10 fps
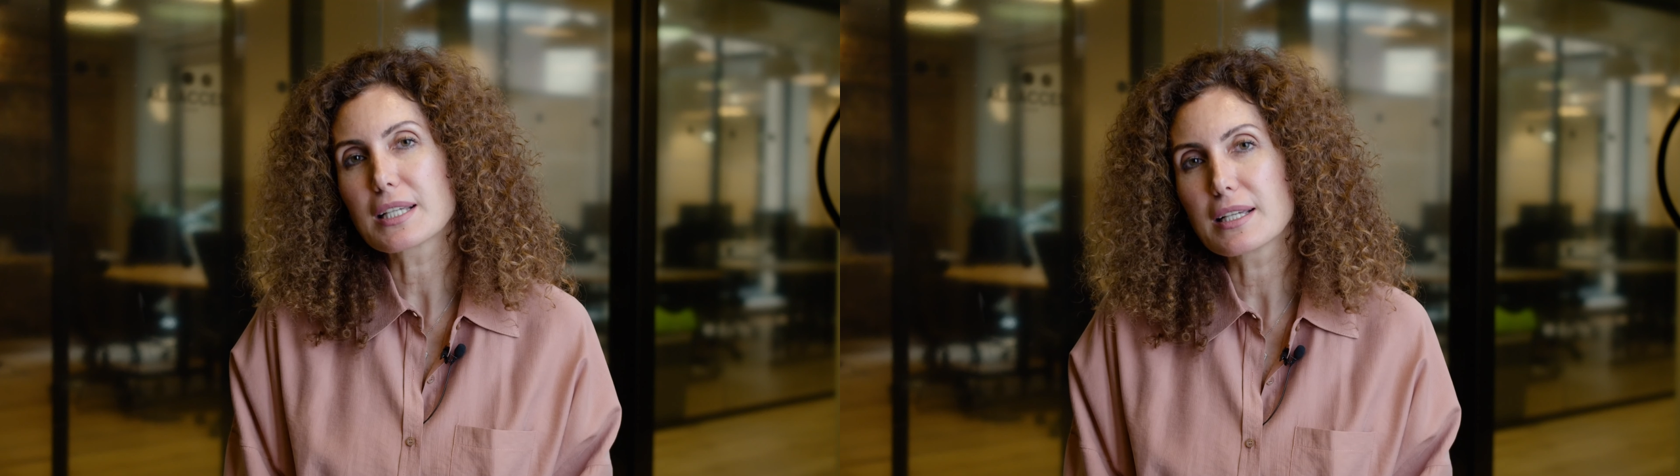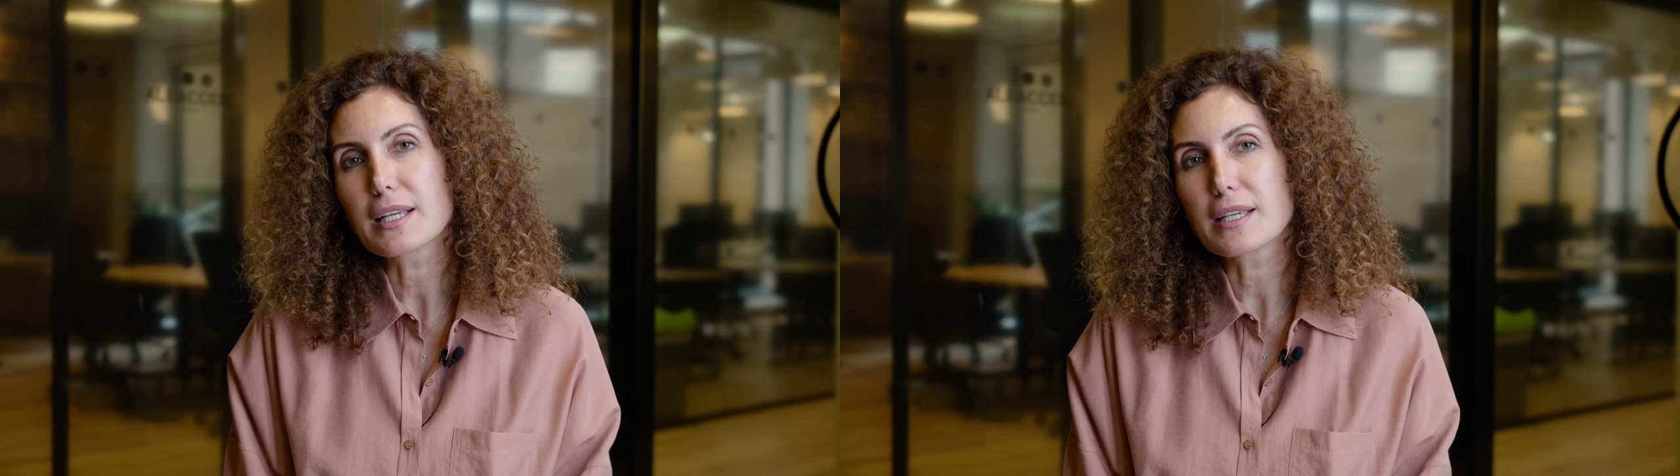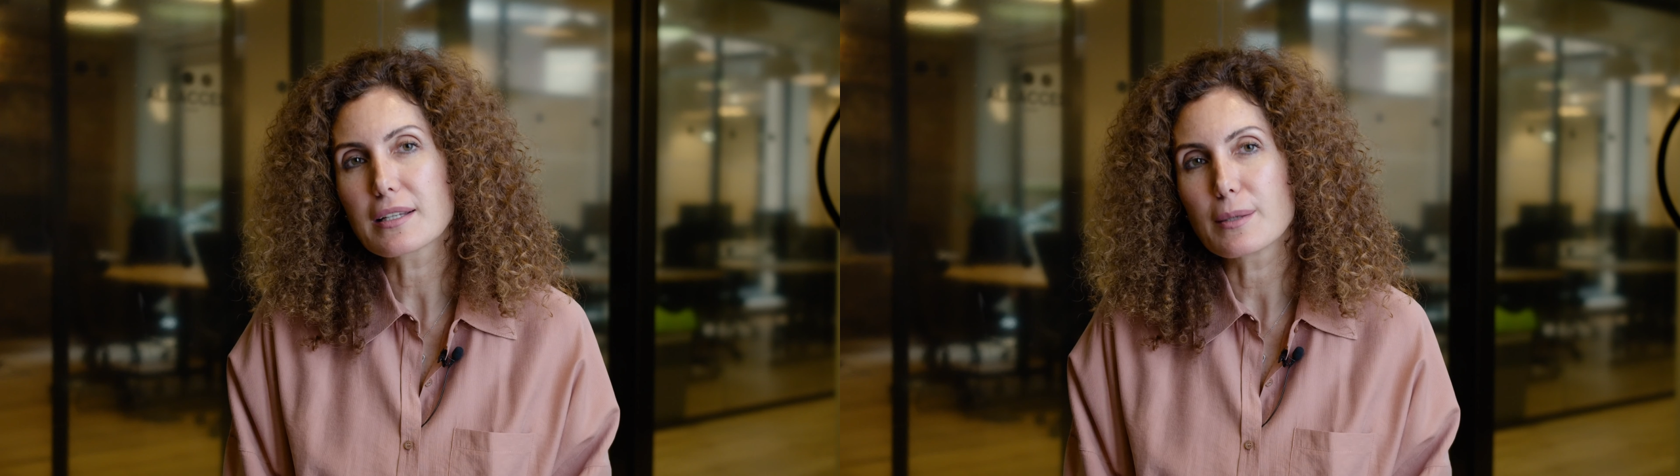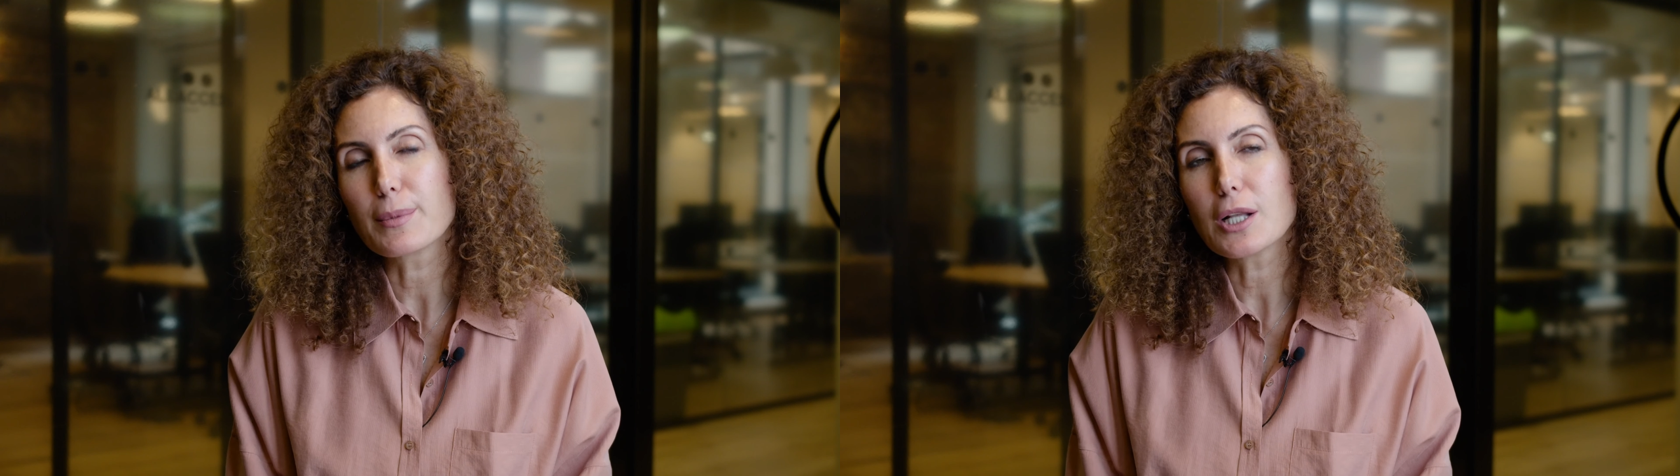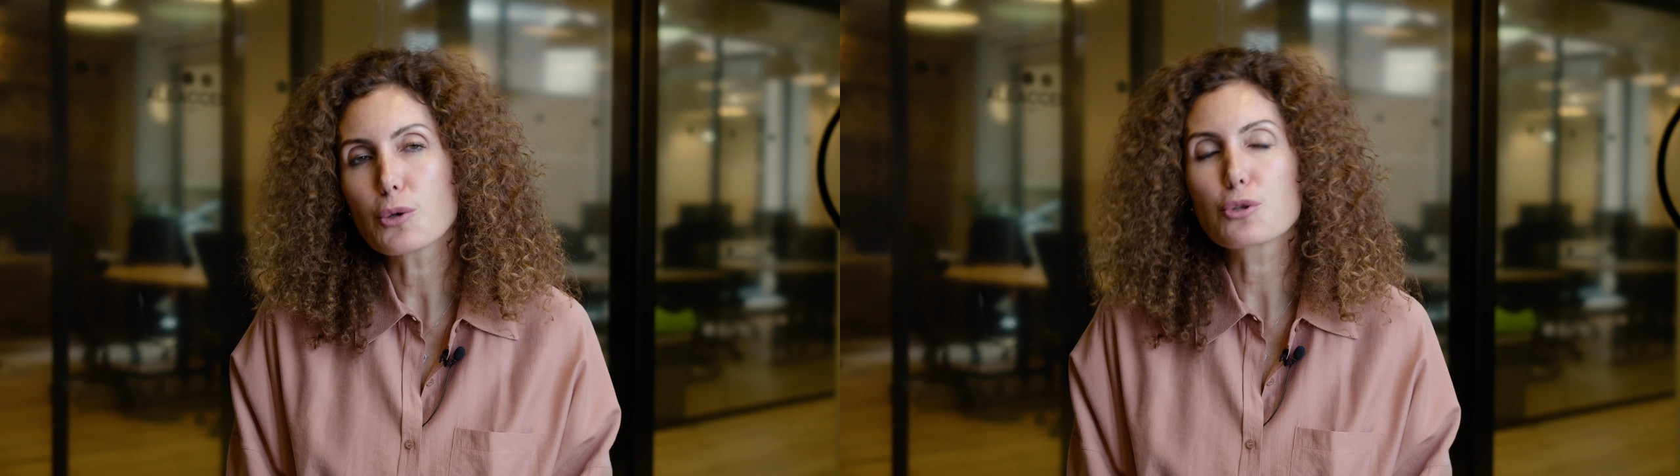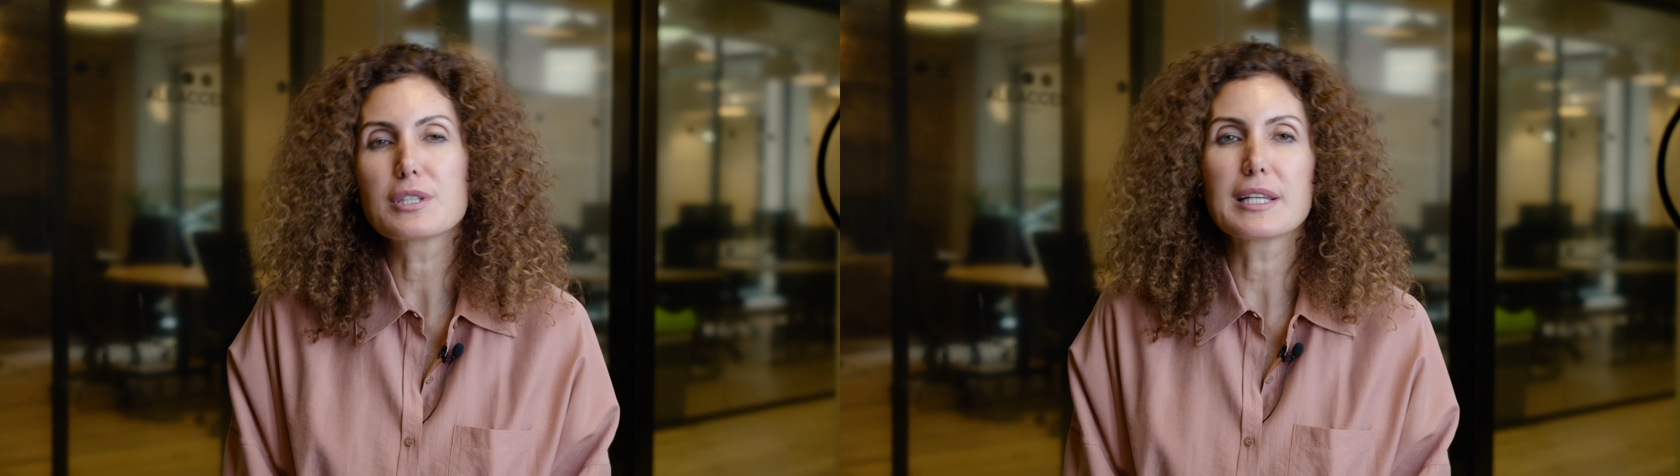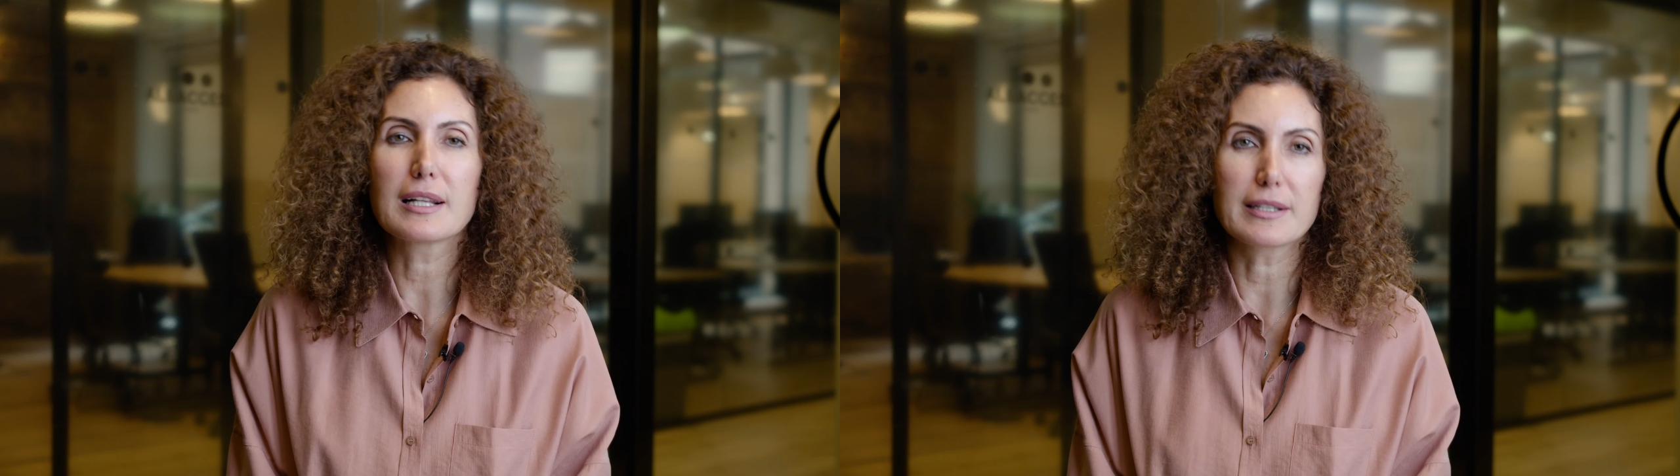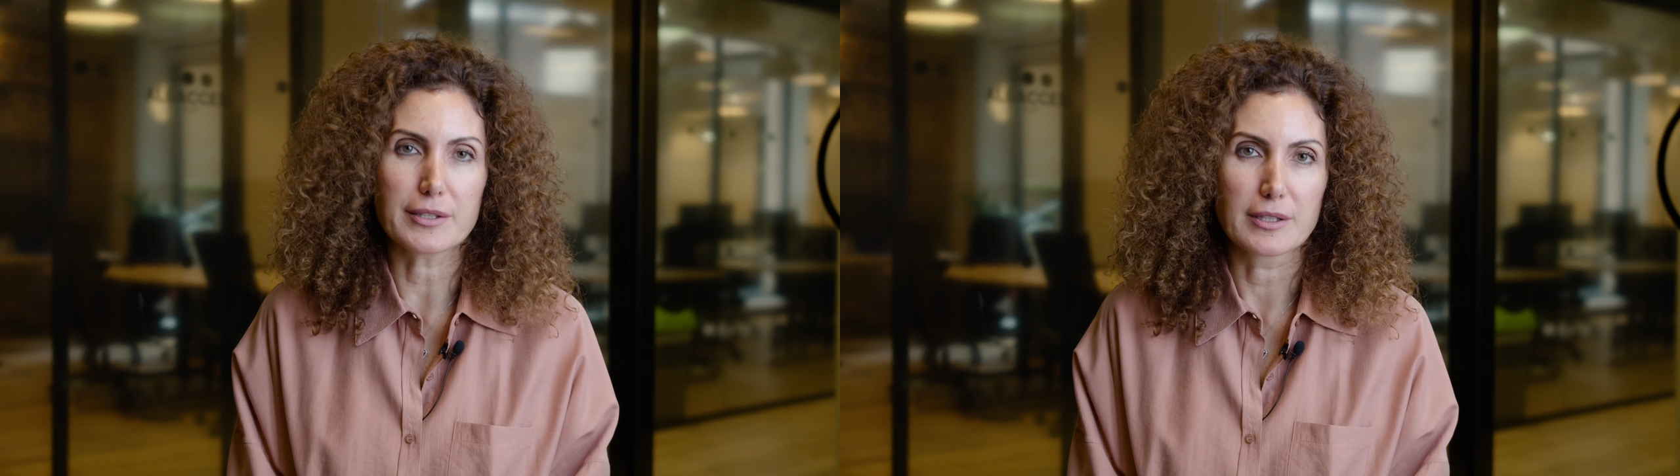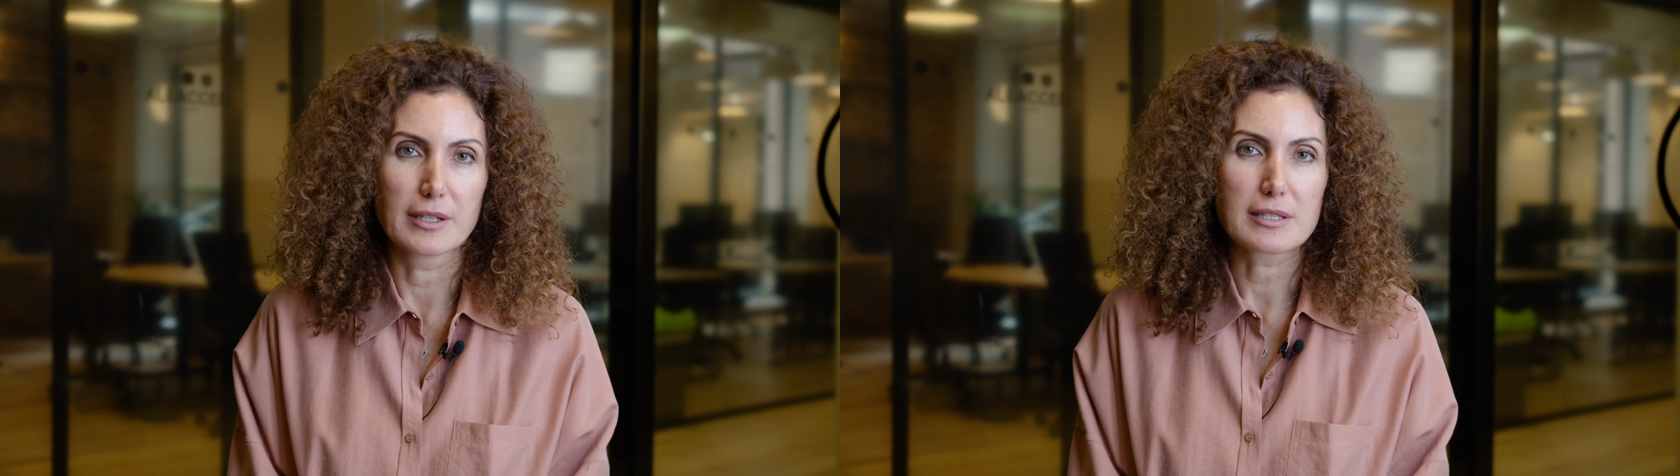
gerekir ki bir lüks değildir.